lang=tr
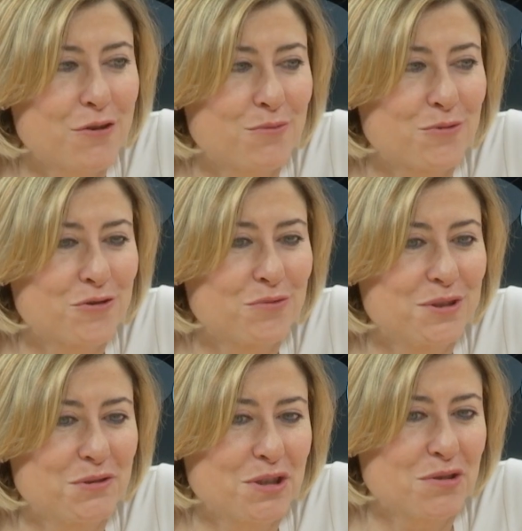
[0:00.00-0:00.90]
olmuştu bir
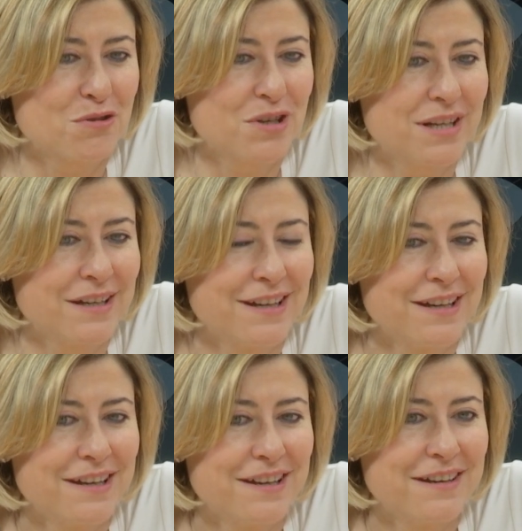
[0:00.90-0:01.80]
süre sonra
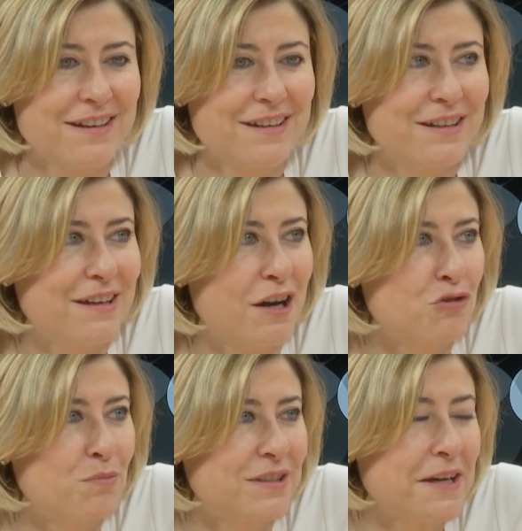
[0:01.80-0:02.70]
e,
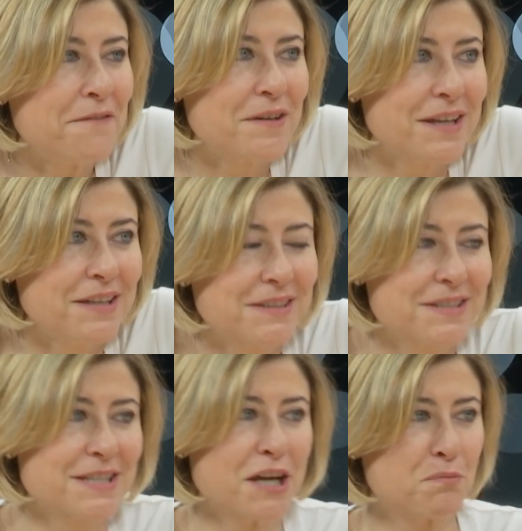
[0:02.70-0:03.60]
Avrupa'dan falan
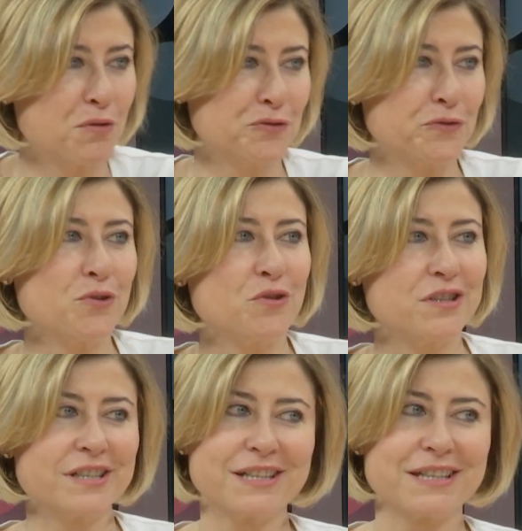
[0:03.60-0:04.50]
kızlar
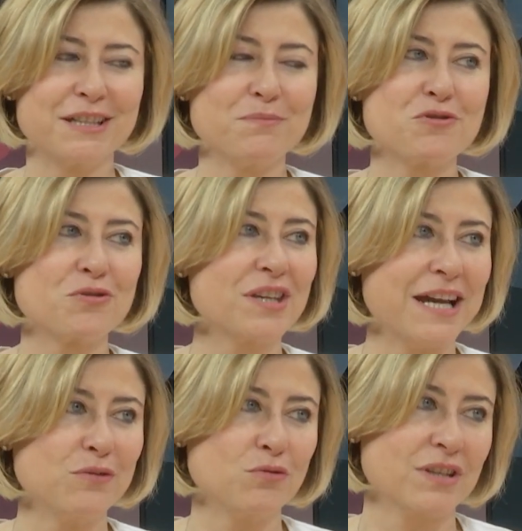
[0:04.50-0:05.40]
portfolyolarıyla gelip çünkü
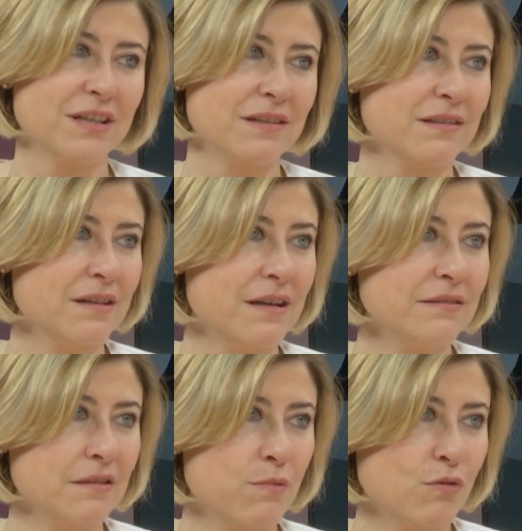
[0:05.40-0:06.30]
kendi ülkelerinde
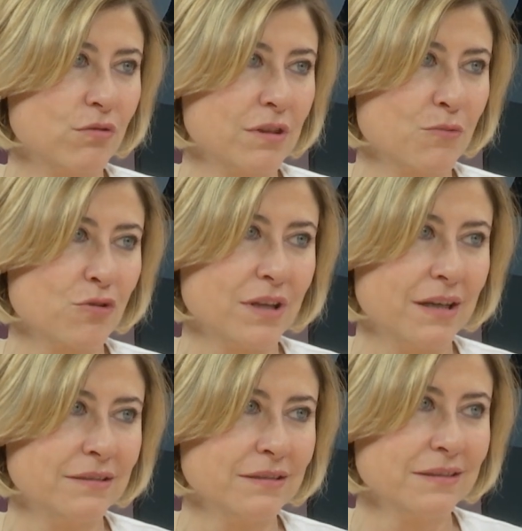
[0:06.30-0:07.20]
rahat kapak
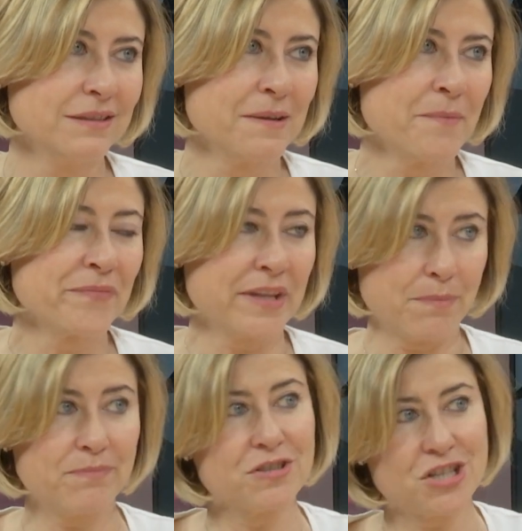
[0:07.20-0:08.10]
olamıyorlardı.
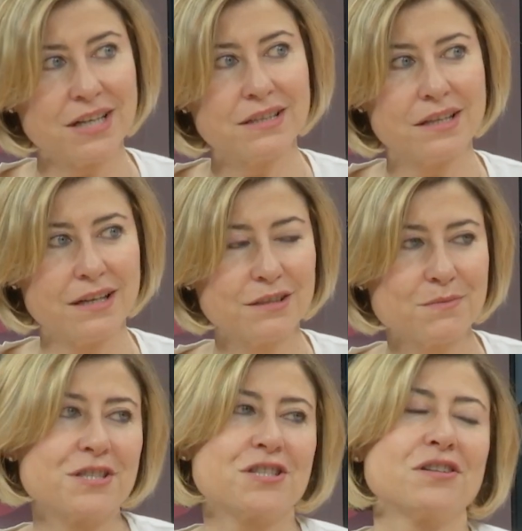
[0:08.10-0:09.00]
Hep dışarıdan
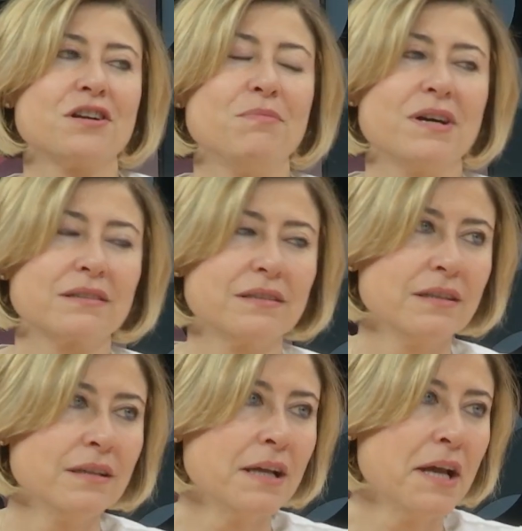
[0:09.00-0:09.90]
aldığımız için
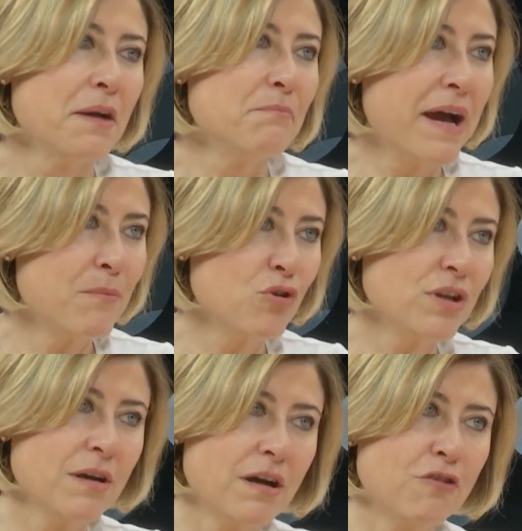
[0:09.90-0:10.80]
kapakları. Ben
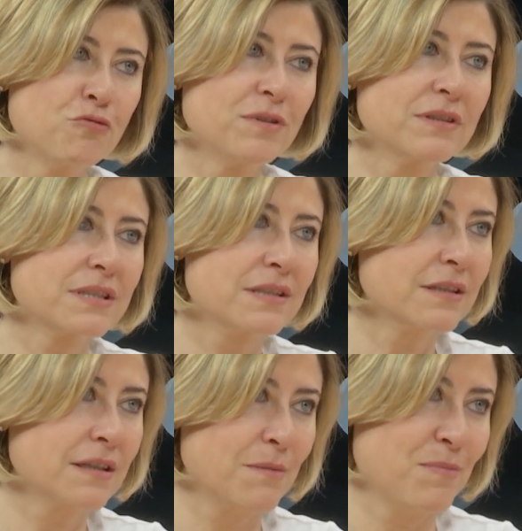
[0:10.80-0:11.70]
böyle Avrupalı
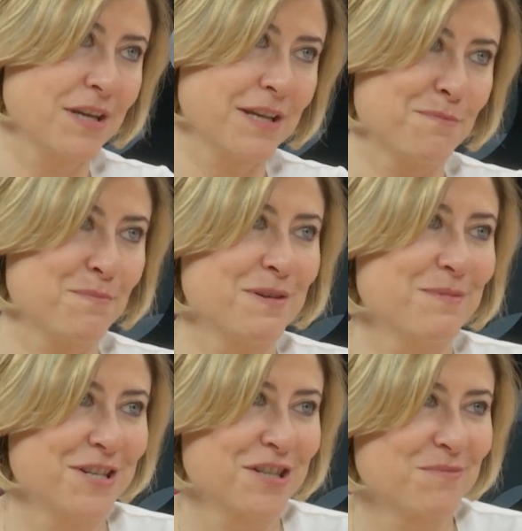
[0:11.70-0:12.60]
kızları da kapak yapmaya
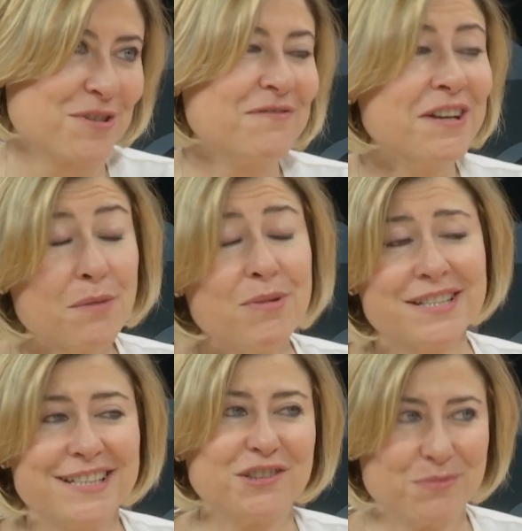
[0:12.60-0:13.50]
başlamıştım Aa, ve
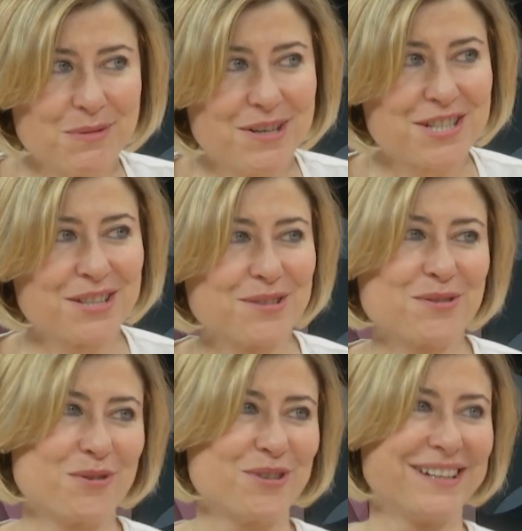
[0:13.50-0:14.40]
kapak satmaya başladık
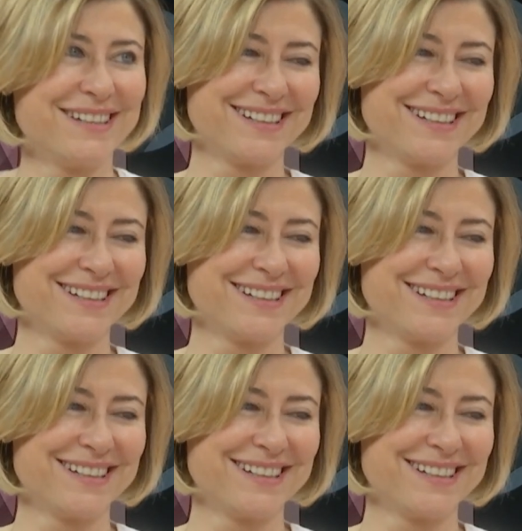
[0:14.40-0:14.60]
sonra. Evet,